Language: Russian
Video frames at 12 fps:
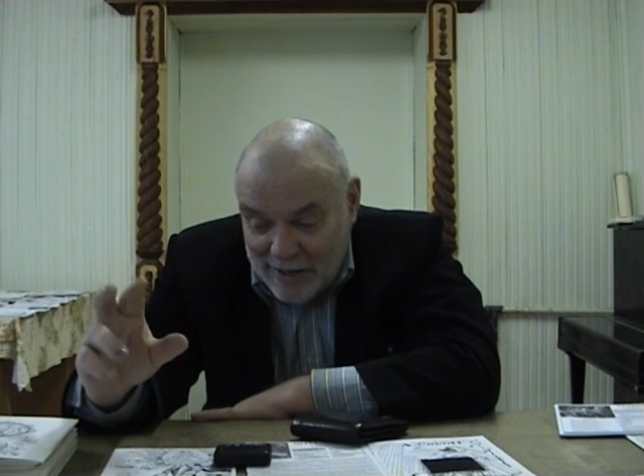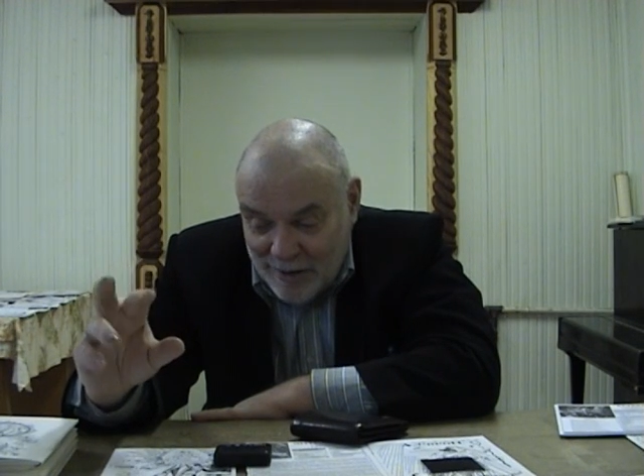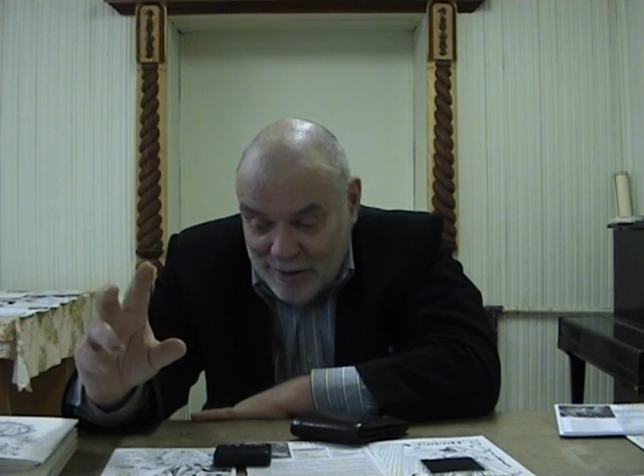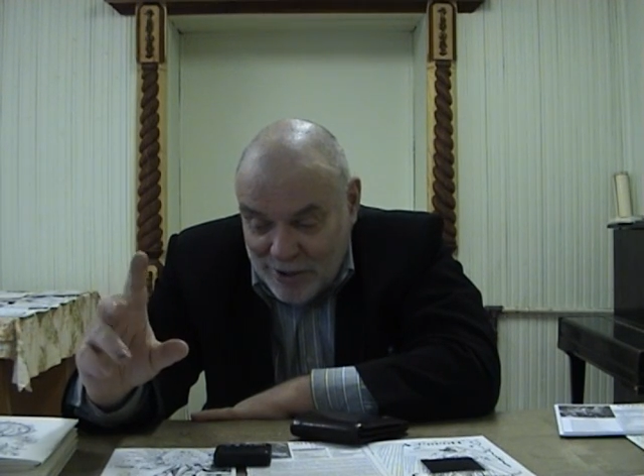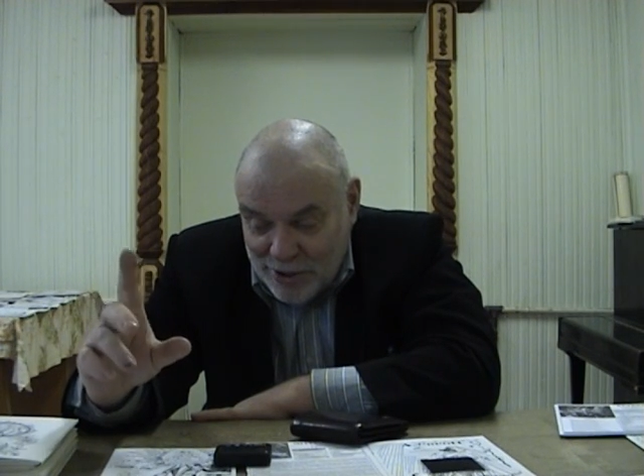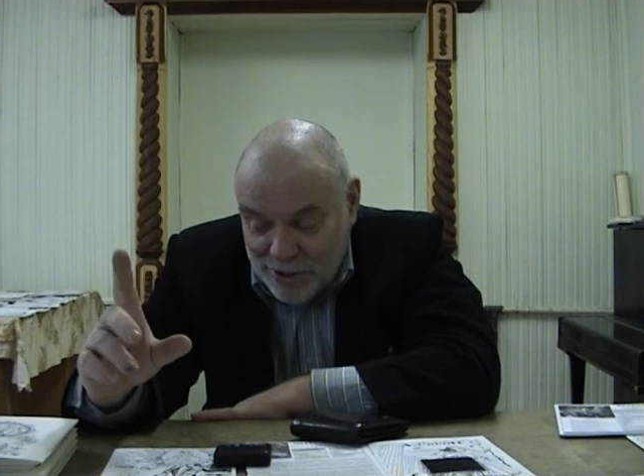
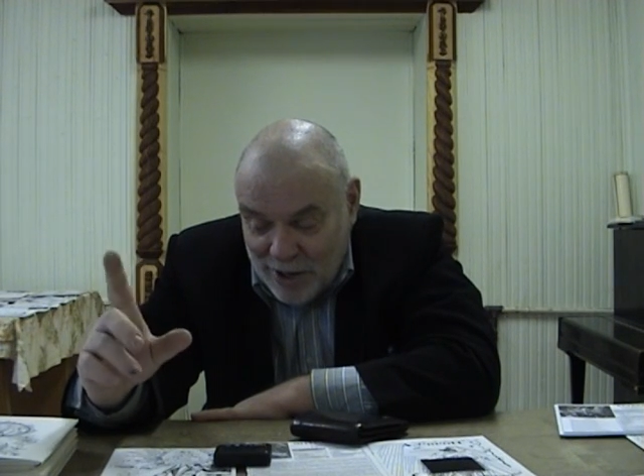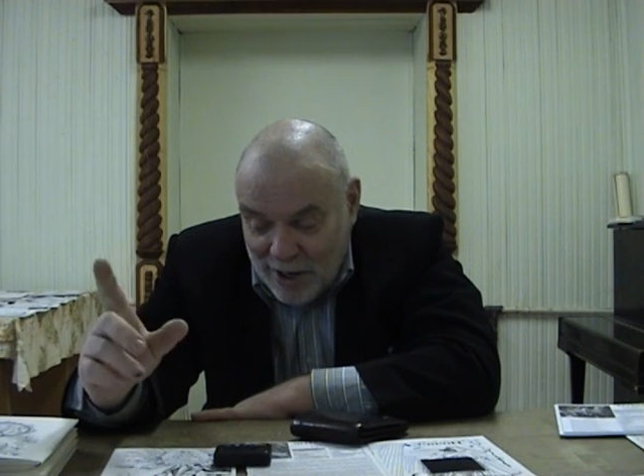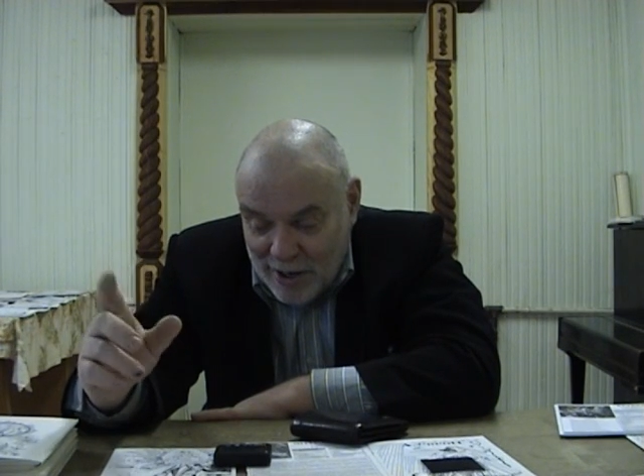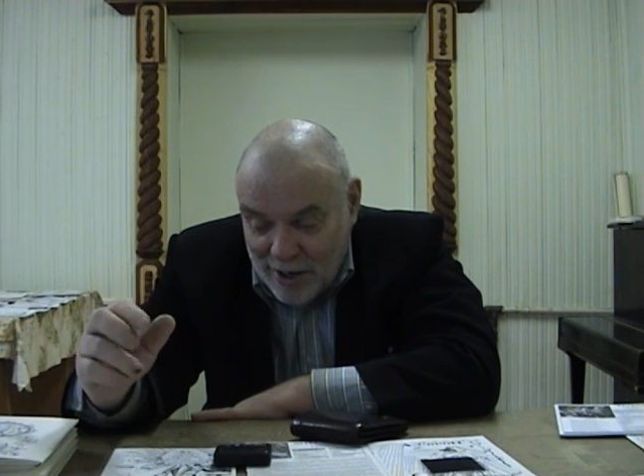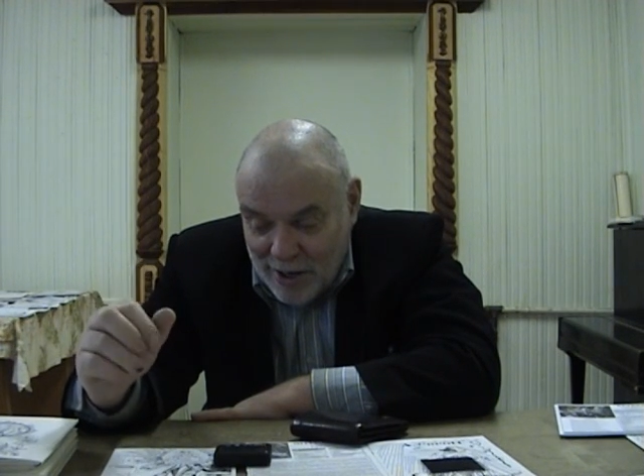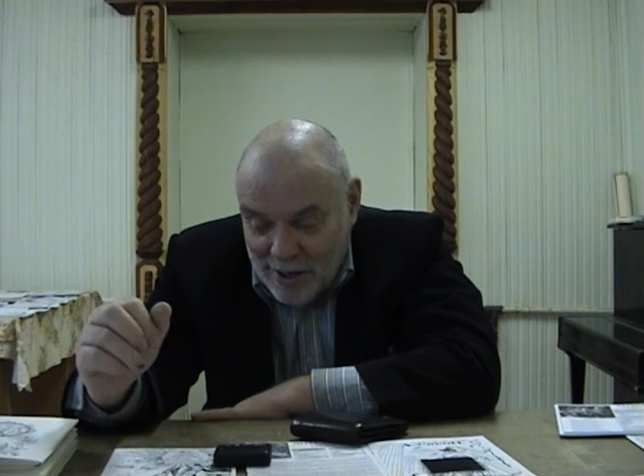
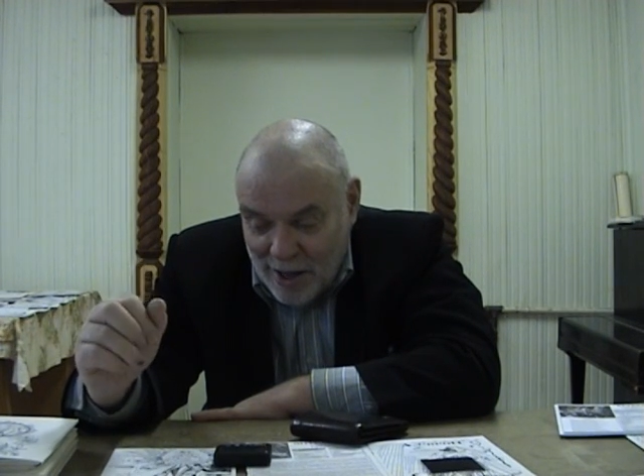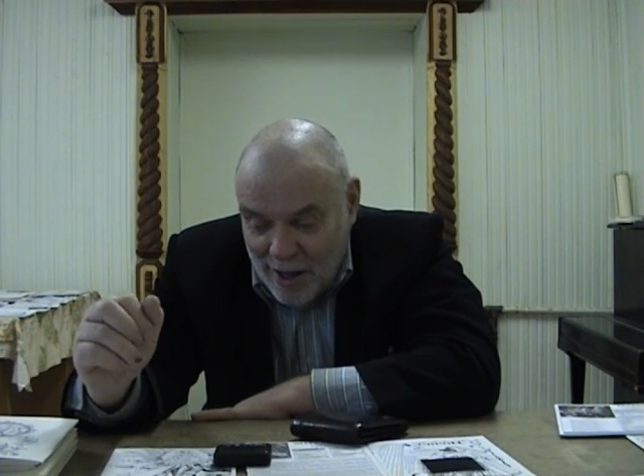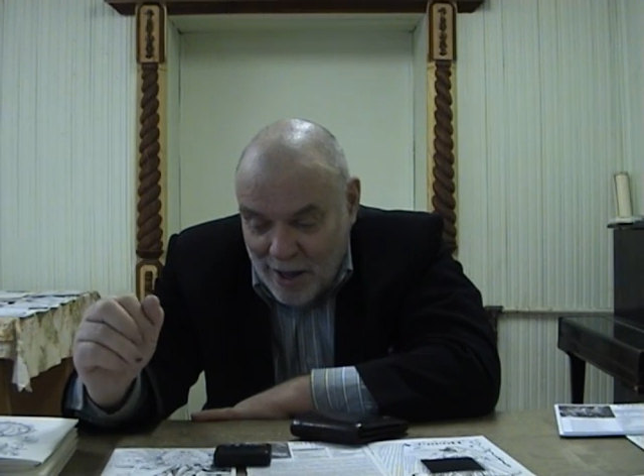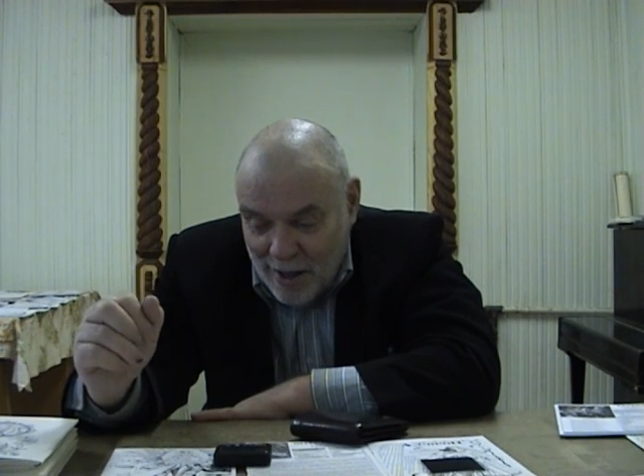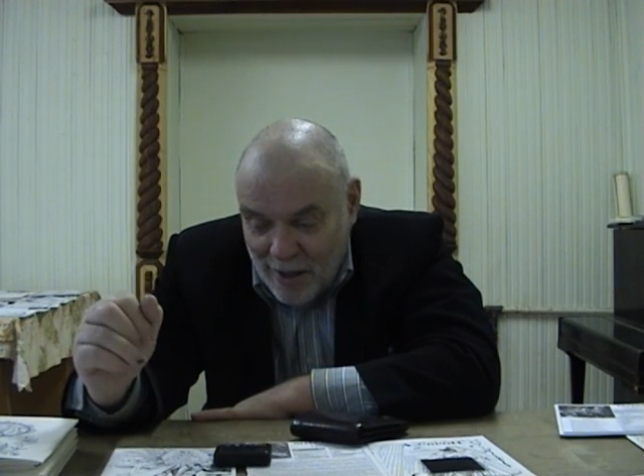словосочетание, да?